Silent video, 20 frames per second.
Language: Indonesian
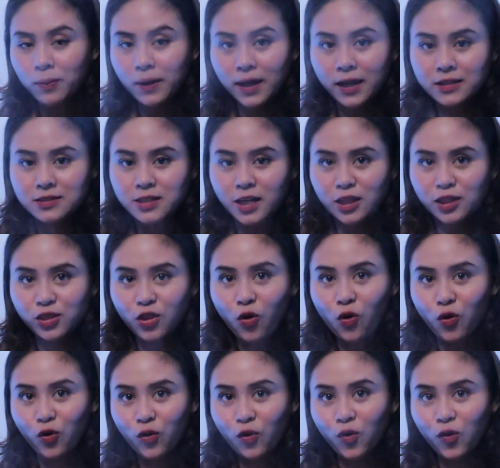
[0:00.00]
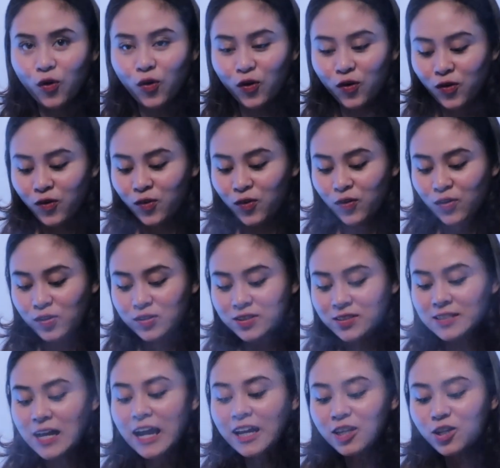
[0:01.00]
pakai centong
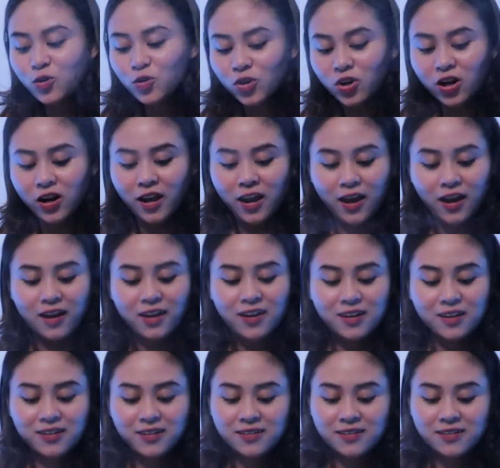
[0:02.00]
sayur ya